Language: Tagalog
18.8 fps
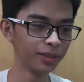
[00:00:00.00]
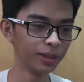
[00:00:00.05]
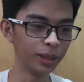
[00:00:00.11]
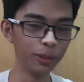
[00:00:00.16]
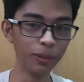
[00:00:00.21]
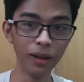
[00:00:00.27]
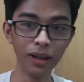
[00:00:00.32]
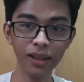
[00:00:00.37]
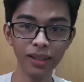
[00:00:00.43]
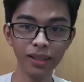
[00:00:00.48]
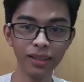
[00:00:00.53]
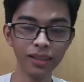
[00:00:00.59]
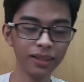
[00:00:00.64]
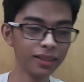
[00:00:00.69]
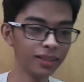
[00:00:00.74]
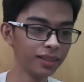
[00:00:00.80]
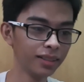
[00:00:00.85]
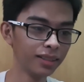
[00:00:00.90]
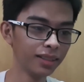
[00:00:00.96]
Di ba?
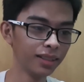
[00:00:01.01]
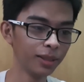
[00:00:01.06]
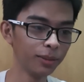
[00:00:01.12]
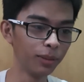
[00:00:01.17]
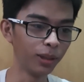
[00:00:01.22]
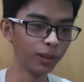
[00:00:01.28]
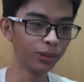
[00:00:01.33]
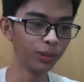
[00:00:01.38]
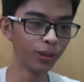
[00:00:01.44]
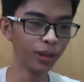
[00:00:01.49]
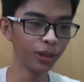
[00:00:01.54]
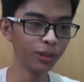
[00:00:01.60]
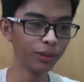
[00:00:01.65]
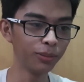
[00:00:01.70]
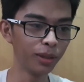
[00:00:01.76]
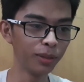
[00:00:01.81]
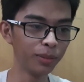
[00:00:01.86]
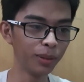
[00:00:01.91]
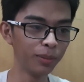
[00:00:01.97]
Paano ko kayong
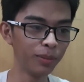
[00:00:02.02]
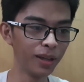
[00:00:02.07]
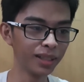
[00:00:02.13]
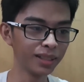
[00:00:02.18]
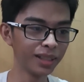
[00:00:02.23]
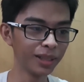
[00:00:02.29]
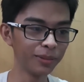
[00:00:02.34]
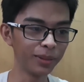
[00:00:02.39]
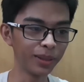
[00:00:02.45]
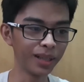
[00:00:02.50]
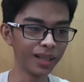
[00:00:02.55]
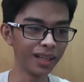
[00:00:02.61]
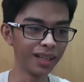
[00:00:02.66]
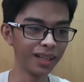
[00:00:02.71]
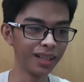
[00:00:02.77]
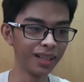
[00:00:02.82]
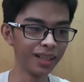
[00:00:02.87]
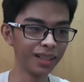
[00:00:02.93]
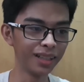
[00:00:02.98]
mababate pagka
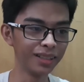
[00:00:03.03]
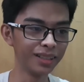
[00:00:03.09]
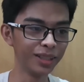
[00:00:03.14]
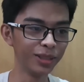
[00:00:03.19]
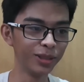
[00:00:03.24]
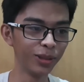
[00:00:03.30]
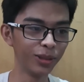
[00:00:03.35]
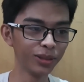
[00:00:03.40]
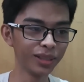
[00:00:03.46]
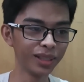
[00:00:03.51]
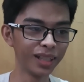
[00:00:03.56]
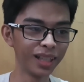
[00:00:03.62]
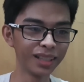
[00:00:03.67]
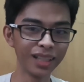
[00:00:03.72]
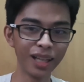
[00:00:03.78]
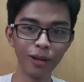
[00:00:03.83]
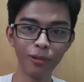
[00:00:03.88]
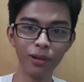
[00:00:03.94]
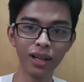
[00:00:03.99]
di nyo ako
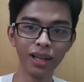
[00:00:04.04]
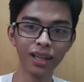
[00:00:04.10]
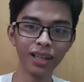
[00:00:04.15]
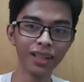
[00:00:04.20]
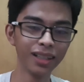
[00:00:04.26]
tinatawag?